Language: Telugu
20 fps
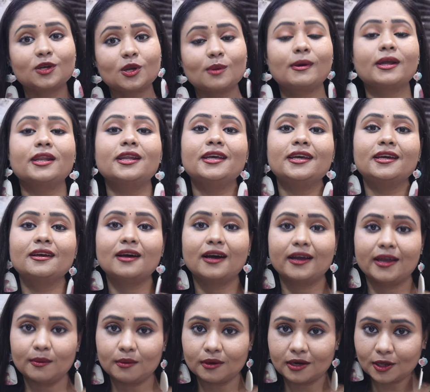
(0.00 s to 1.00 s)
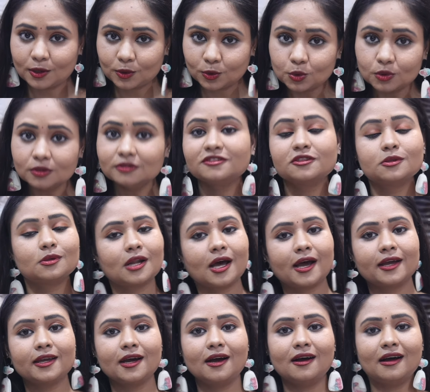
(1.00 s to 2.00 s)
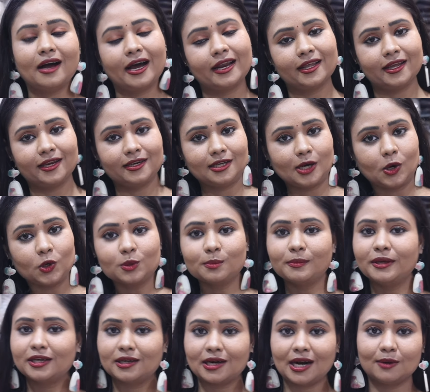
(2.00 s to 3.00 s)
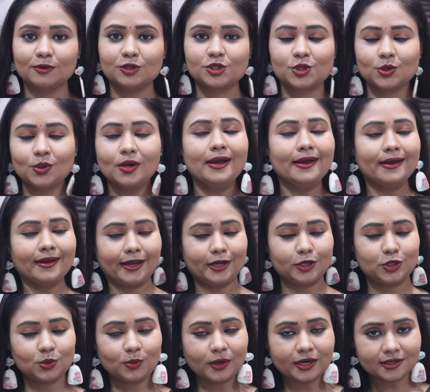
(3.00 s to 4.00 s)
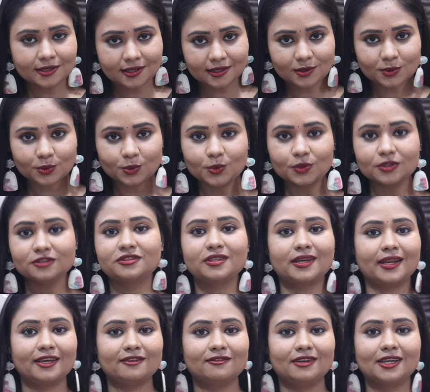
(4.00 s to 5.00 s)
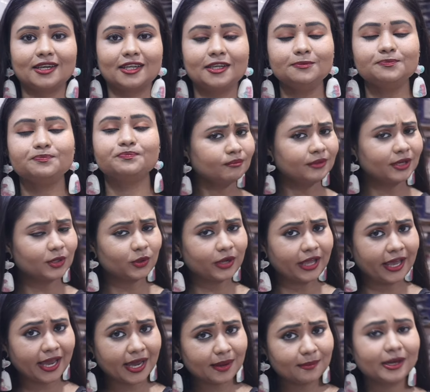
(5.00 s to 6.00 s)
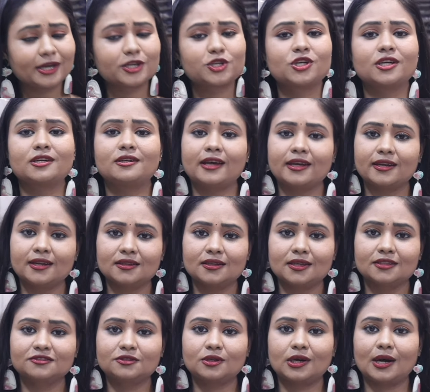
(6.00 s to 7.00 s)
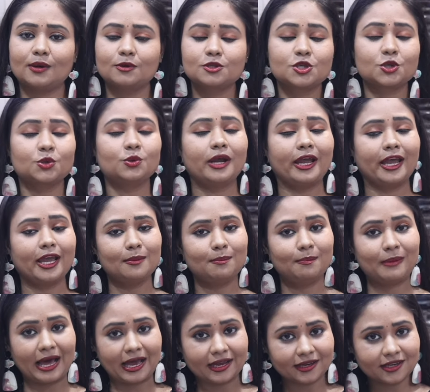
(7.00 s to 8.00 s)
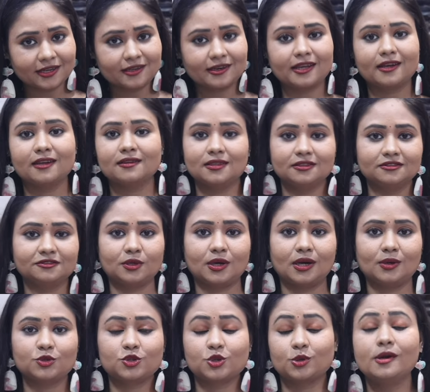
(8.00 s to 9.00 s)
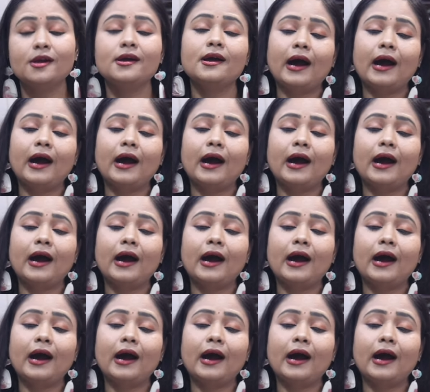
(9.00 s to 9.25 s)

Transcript: దీంట్లో మళ్ళీ ఇంకా ఏమైనా రూల్స్ ఉన్నాయా అనే డౌట్ మీకు రావచ్చు ఎటువంటి రూల్స్ లేవండి మీరు ఏ బెడ్షీట్నైనా తీసుకురావచ్చు ఏ బ్లాంకెట్నైనా తీసుకురావచ్చు